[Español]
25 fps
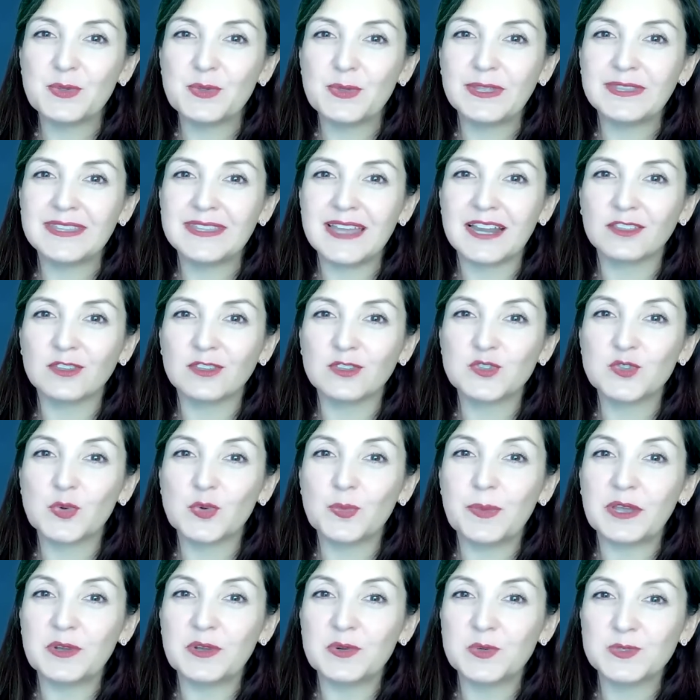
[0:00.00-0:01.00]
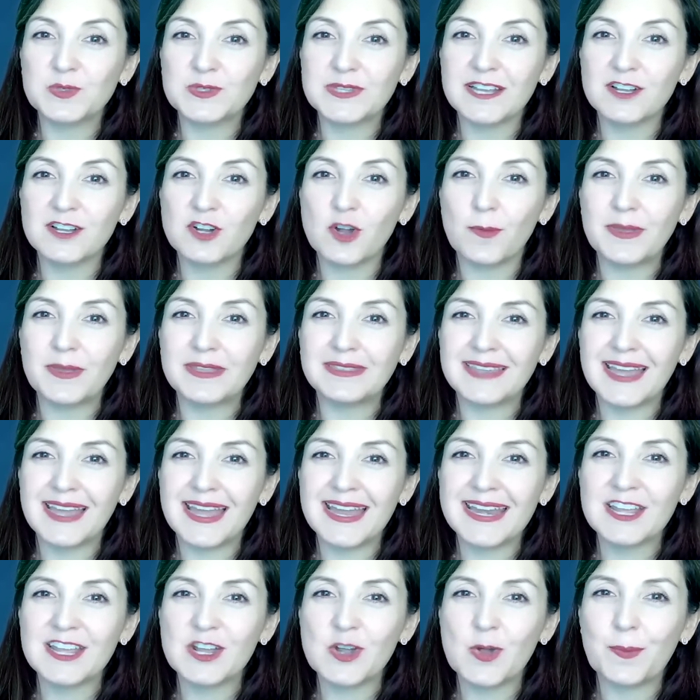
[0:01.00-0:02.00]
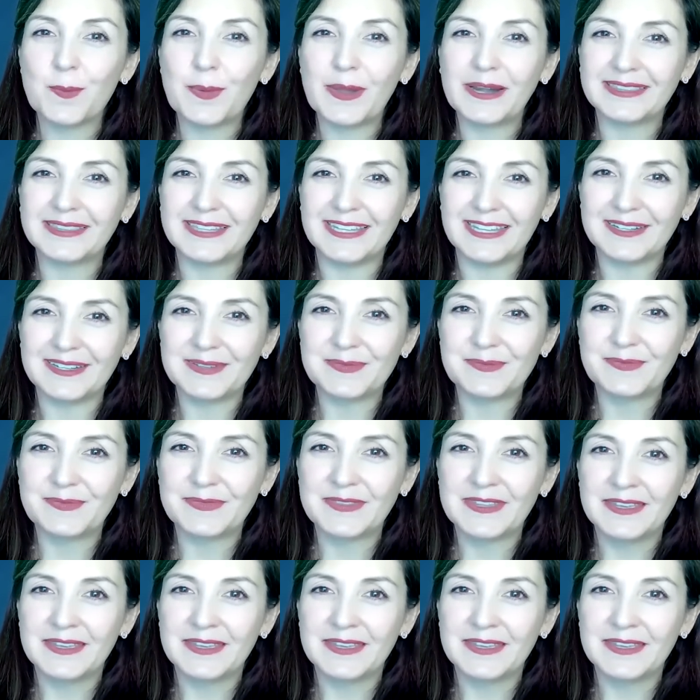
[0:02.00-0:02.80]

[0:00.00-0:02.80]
duden en darnos un me gusta, comentar y compartir.